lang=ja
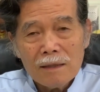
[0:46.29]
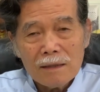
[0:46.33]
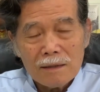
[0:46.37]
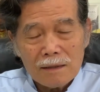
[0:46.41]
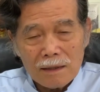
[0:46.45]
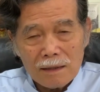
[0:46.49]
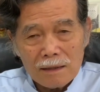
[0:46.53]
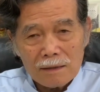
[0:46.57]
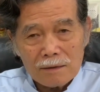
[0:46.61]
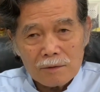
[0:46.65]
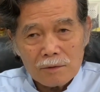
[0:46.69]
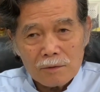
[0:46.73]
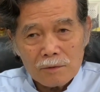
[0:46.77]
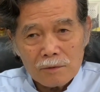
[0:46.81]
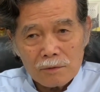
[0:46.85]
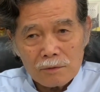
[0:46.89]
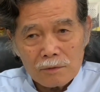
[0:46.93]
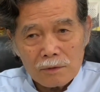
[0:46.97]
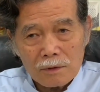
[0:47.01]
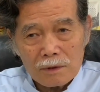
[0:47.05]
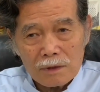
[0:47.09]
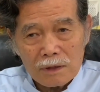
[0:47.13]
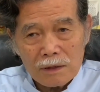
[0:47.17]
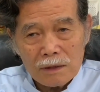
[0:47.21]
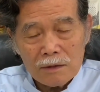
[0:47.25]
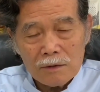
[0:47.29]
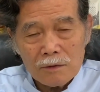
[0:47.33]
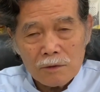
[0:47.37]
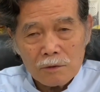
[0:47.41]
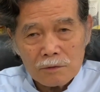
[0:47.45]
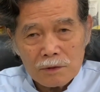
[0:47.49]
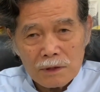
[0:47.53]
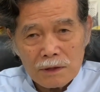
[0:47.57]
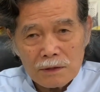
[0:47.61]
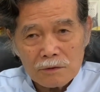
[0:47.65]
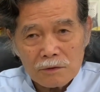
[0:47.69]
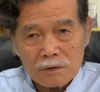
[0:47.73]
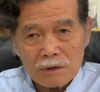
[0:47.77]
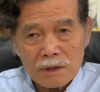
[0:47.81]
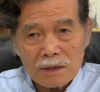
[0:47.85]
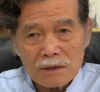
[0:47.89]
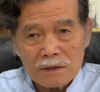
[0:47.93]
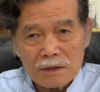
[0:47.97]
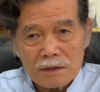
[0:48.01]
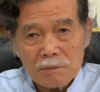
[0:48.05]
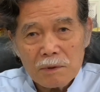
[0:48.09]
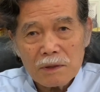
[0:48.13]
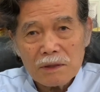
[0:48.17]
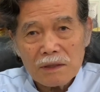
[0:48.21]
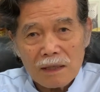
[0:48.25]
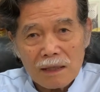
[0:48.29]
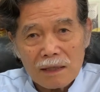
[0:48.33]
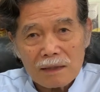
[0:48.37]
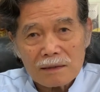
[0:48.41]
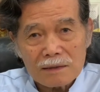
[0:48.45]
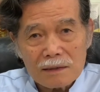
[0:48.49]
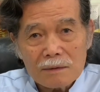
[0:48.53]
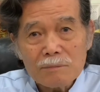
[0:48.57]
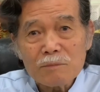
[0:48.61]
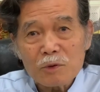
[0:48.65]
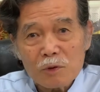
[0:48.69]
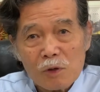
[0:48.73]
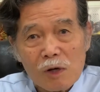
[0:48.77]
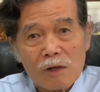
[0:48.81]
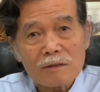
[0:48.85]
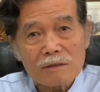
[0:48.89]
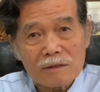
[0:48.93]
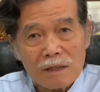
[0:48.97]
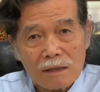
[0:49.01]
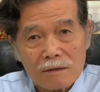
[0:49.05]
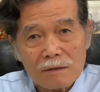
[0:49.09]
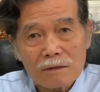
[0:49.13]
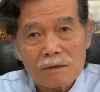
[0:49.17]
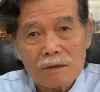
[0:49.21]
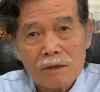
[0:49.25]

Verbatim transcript: えーと、と筋力テストで全てが全部弱くなる